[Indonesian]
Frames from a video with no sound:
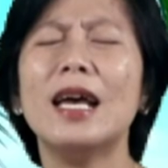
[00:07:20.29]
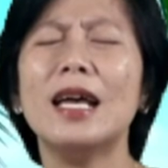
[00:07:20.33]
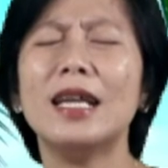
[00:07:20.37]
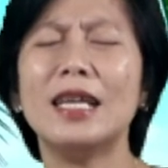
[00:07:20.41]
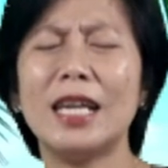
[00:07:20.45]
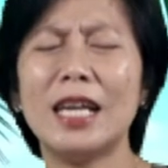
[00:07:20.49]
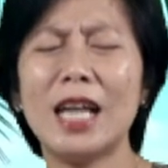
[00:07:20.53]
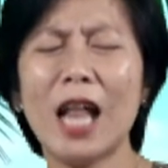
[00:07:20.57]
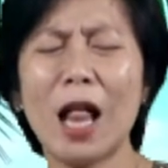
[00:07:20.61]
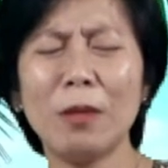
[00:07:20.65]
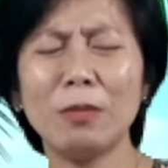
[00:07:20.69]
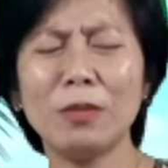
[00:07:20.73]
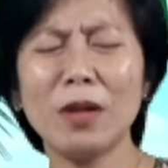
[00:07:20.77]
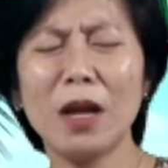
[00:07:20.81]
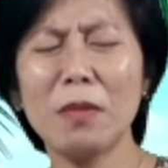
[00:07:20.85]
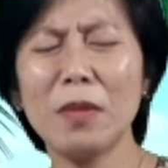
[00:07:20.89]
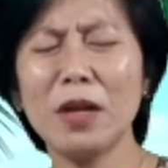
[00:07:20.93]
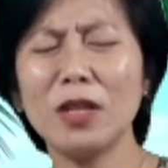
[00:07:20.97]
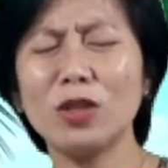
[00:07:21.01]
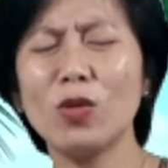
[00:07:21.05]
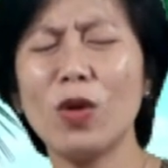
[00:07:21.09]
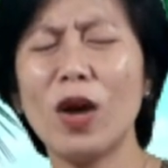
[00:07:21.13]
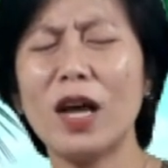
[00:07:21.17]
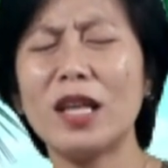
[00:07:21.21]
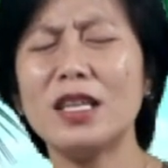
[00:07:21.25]
Di dalam
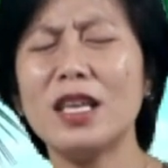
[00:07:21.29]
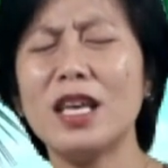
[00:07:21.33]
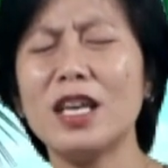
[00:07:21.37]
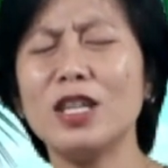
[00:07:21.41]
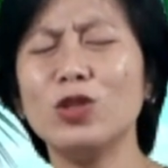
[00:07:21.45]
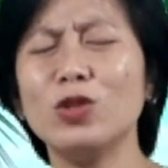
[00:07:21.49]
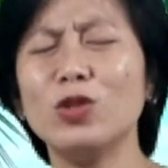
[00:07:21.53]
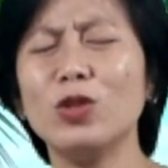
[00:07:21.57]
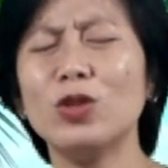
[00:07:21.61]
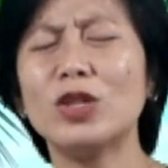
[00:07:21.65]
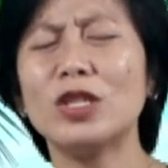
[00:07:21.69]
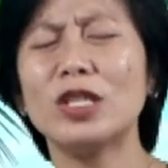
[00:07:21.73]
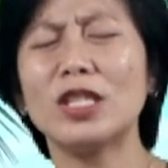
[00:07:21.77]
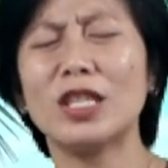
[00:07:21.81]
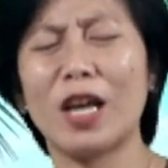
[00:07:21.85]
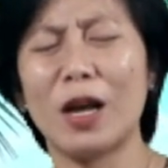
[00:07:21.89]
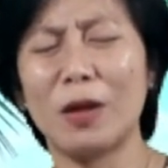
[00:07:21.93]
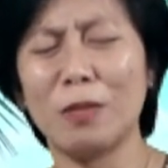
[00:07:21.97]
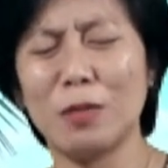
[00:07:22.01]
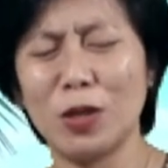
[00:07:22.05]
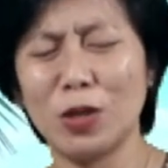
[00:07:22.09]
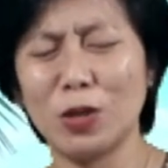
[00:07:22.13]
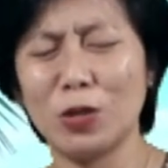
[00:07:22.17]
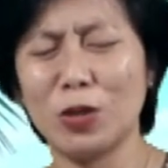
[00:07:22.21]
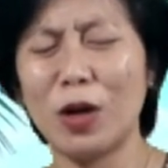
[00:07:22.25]
nama Tuhan Yesus
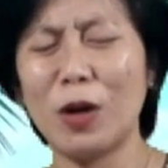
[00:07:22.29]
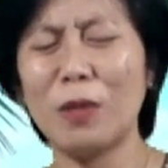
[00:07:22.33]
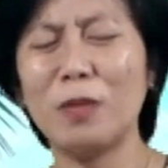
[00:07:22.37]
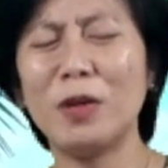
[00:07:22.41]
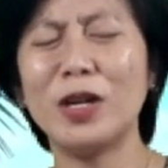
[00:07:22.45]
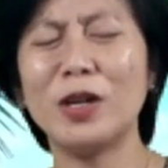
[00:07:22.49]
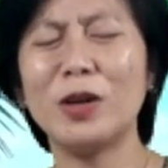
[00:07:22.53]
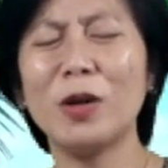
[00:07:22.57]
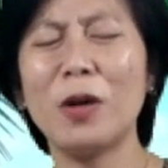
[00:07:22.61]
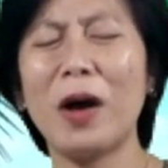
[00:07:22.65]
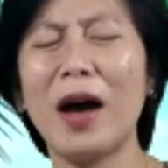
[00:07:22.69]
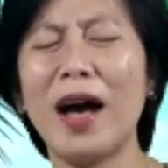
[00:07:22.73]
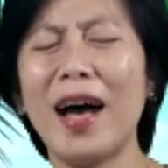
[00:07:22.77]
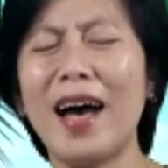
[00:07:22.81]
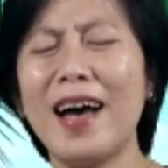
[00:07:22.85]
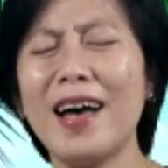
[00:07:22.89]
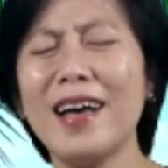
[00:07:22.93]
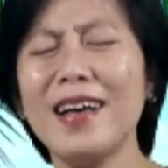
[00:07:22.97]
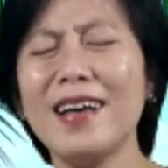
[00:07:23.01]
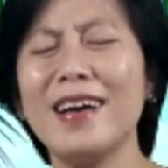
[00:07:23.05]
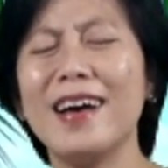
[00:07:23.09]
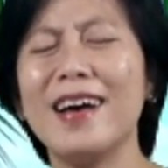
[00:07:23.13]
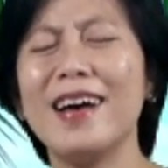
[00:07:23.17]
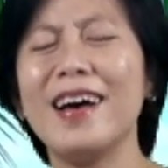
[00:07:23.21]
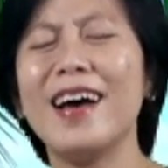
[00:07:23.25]
kami sudah
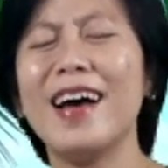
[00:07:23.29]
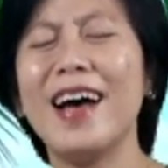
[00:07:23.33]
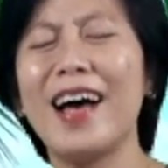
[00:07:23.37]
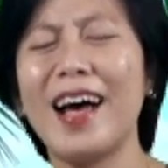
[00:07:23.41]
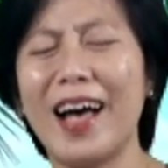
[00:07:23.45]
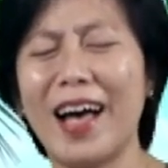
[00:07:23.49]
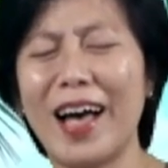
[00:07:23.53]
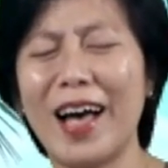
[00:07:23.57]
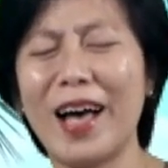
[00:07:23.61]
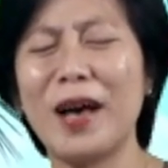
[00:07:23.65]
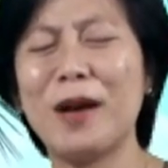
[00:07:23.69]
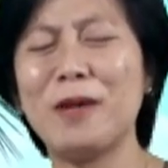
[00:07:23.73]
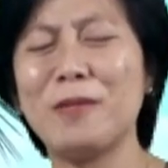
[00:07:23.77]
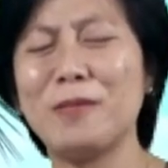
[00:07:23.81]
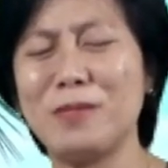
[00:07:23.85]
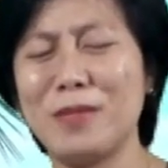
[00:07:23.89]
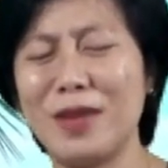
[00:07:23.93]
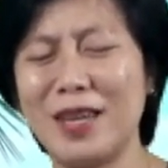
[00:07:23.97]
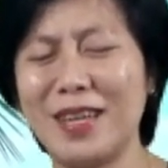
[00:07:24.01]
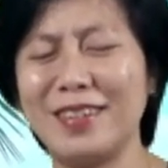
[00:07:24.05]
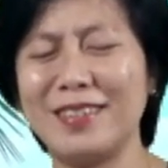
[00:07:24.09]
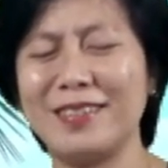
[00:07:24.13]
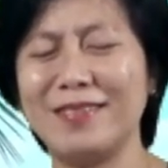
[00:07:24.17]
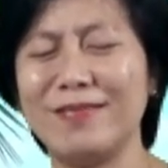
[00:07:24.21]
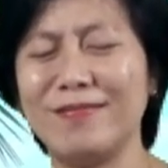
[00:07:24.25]
berdoa.
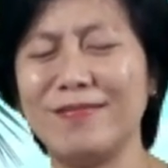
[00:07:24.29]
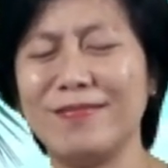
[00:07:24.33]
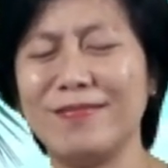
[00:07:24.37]
Amin.